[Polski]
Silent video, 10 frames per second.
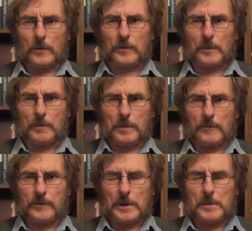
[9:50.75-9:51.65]
się
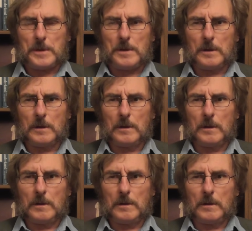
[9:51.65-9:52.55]
pewnymi
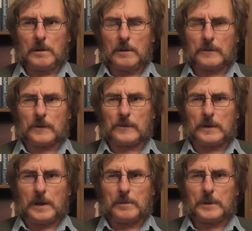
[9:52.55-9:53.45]

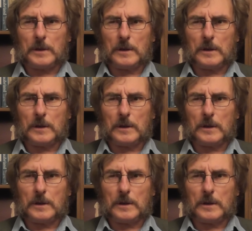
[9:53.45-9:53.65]
zasadami.